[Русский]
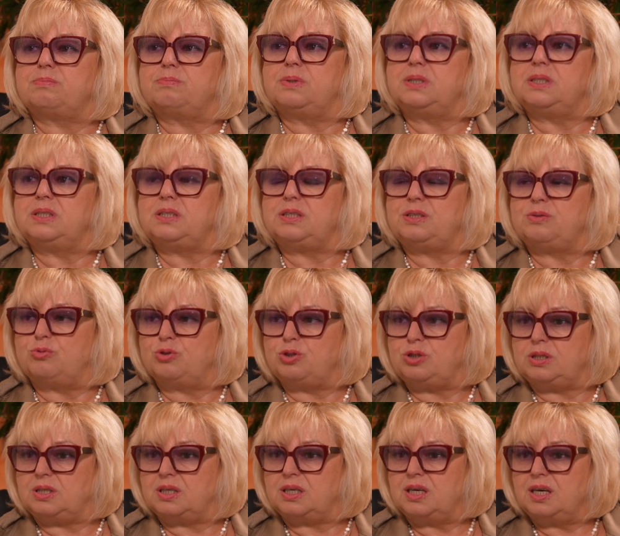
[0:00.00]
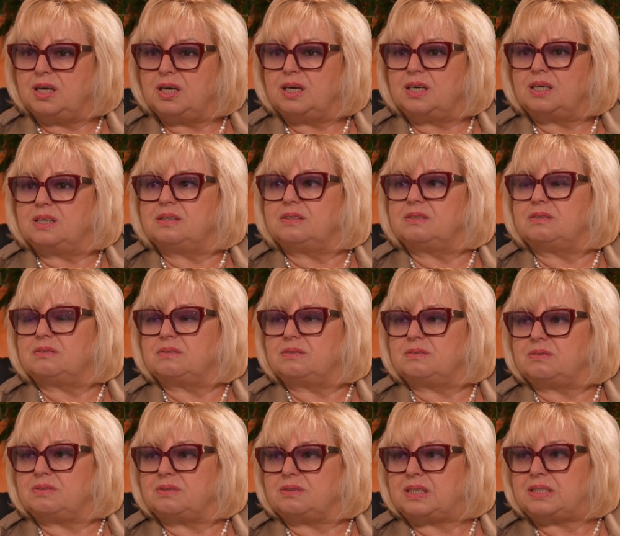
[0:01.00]
э, мы сегодня
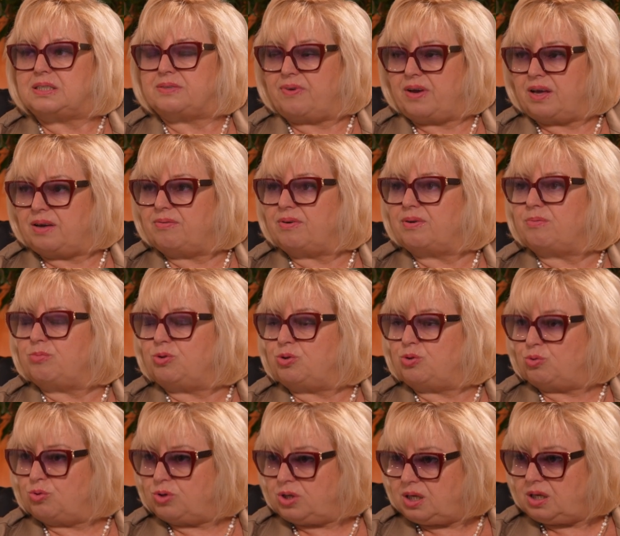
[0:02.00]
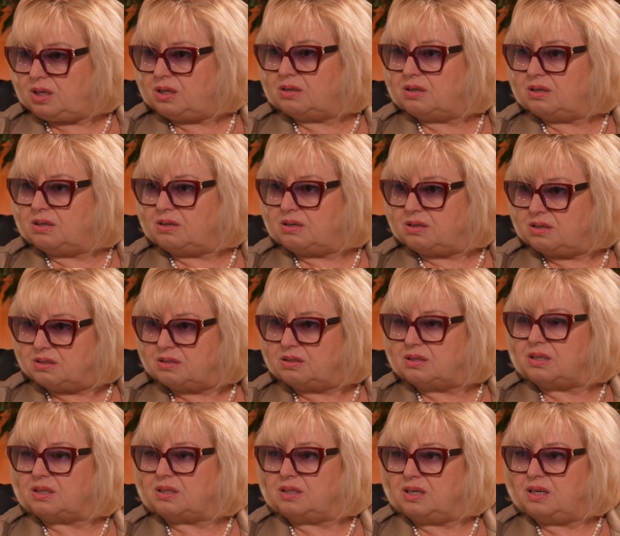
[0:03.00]
э, рассваиваем и другие
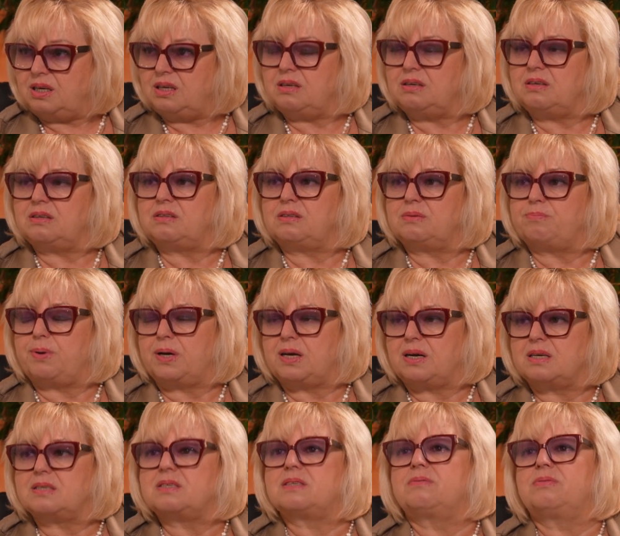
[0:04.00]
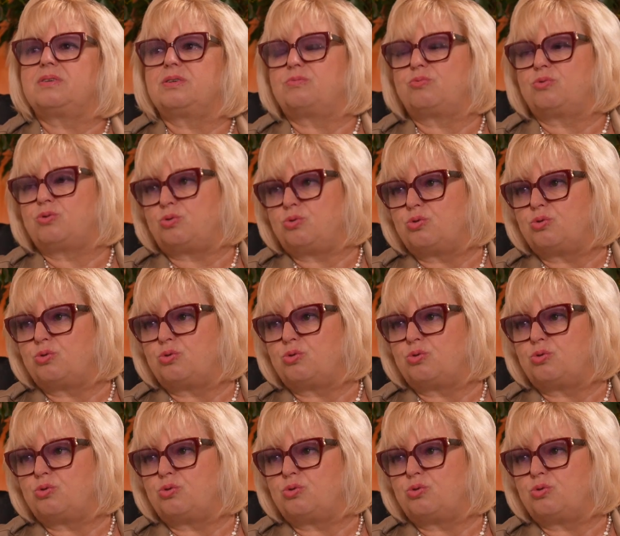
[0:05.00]
рынки, да, и это показывает вот